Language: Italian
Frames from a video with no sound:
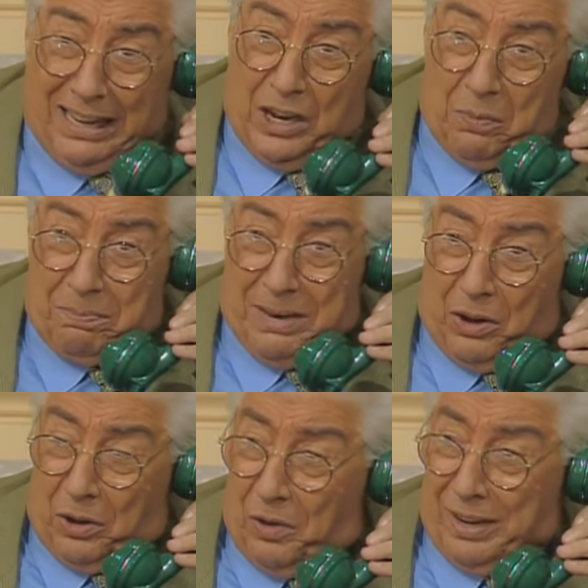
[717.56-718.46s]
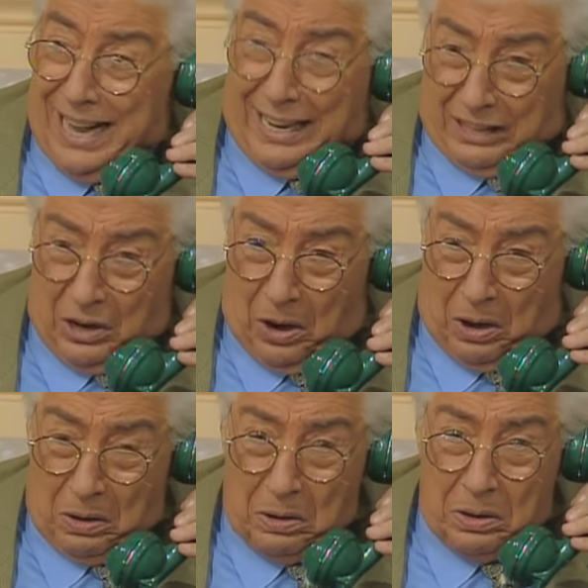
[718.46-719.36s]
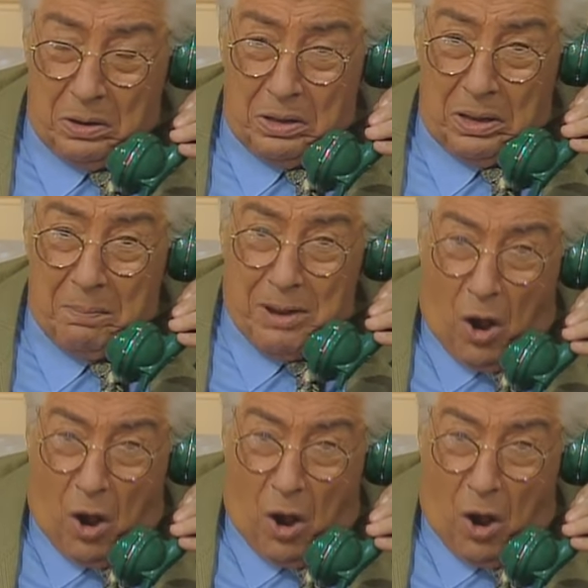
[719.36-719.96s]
la mia governante, no? Mi